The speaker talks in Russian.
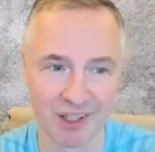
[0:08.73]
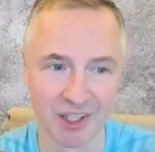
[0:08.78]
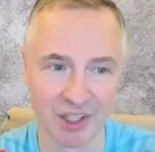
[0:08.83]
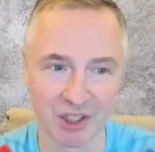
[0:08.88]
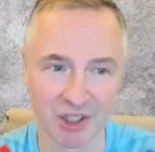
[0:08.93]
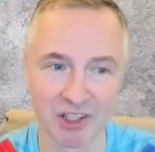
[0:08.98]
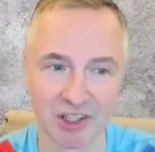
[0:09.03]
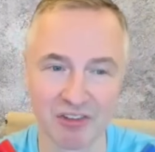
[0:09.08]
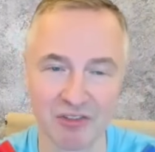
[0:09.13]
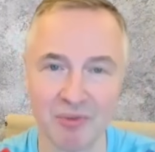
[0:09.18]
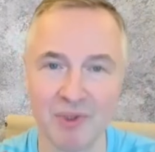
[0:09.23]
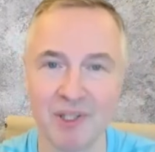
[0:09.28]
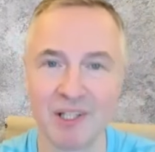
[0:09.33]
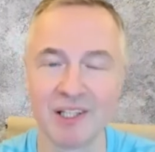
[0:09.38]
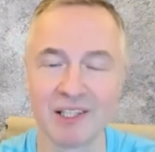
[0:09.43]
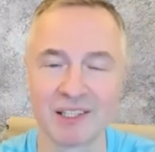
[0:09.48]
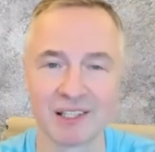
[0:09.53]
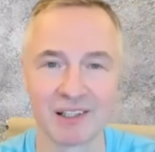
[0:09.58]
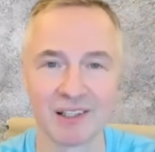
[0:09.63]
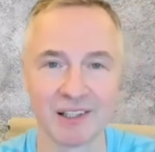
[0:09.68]
и жили в
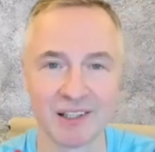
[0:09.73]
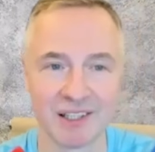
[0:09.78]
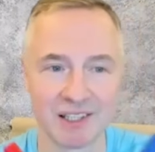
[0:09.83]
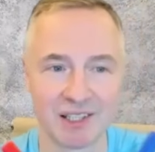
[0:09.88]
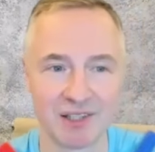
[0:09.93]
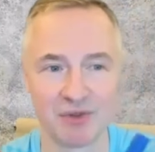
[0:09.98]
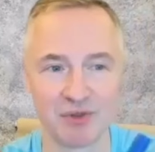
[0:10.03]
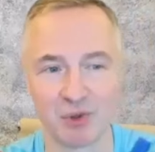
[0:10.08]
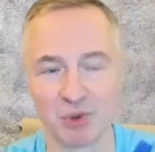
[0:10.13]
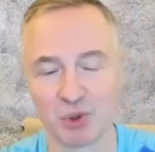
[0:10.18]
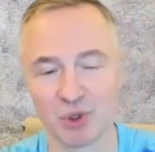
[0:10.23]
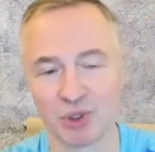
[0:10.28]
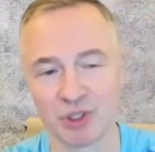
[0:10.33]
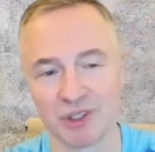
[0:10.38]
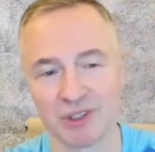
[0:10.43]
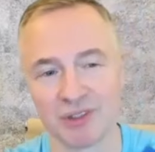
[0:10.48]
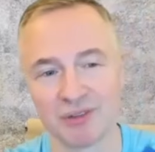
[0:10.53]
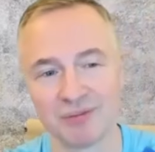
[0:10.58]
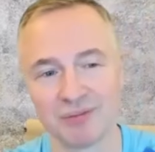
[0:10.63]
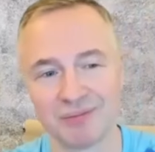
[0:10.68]
мире и согласии всю
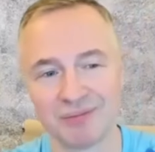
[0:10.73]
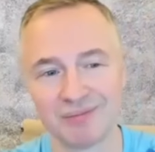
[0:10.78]
жизнь?